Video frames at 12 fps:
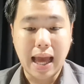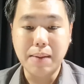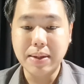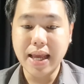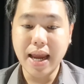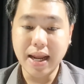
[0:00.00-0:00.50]
ต่า
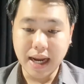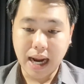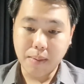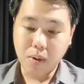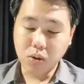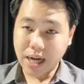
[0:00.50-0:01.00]
งประเทศนะ
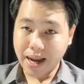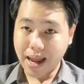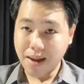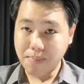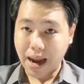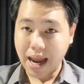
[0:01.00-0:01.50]
ครับเขาใช้
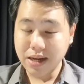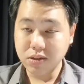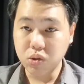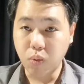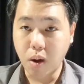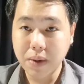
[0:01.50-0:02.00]
ไอ้ไม้
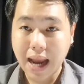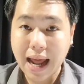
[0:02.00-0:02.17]
สวอป